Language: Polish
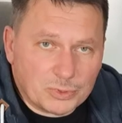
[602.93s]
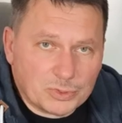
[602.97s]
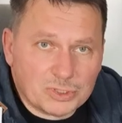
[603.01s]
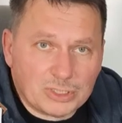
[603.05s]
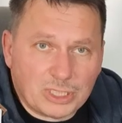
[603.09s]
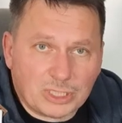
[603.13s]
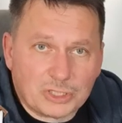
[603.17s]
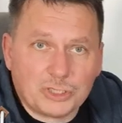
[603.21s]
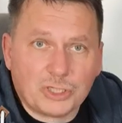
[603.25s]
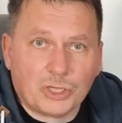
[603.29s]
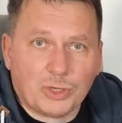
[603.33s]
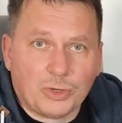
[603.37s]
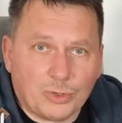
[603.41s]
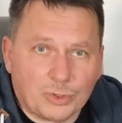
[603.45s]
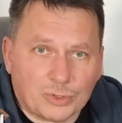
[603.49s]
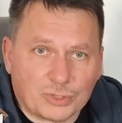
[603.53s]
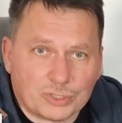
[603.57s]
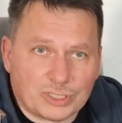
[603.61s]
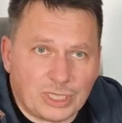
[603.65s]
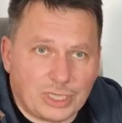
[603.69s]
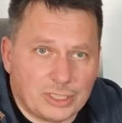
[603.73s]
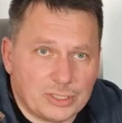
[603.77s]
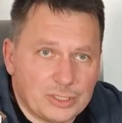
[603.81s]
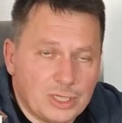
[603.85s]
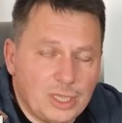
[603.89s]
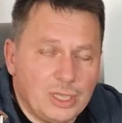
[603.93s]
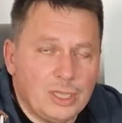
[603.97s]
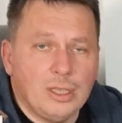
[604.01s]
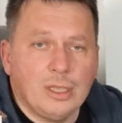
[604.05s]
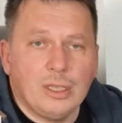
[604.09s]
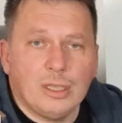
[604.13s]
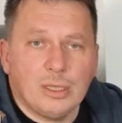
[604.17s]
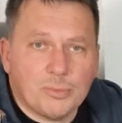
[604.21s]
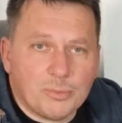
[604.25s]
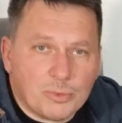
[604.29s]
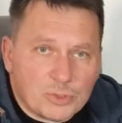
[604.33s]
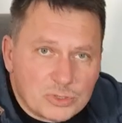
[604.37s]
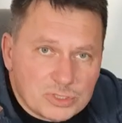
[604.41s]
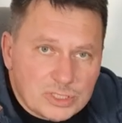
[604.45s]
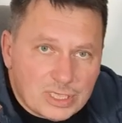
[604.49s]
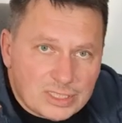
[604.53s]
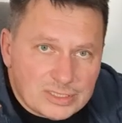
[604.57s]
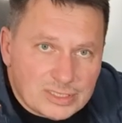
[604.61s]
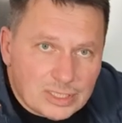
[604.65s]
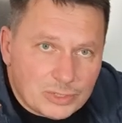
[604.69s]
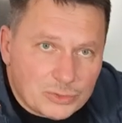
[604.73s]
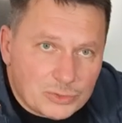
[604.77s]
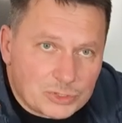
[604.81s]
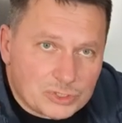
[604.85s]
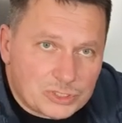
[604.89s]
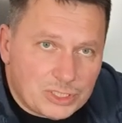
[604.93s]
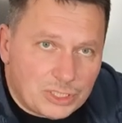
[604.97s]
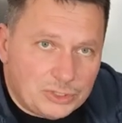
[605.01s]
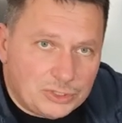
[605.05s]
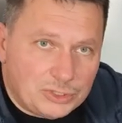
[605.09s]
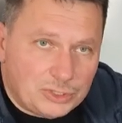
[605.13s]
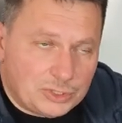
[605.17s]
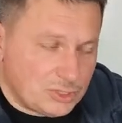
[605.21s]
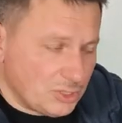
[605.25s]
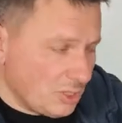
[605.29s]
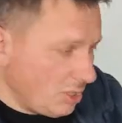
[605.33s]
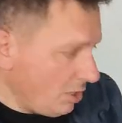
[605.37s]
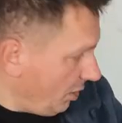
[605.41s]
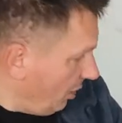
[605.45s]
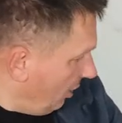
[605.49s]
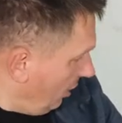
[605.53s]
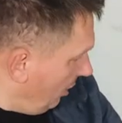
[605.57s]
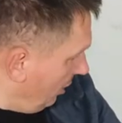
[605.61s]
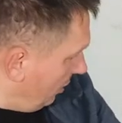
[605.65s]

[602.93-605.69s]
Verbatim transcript: można się ogrzać, można zaoszczędzić.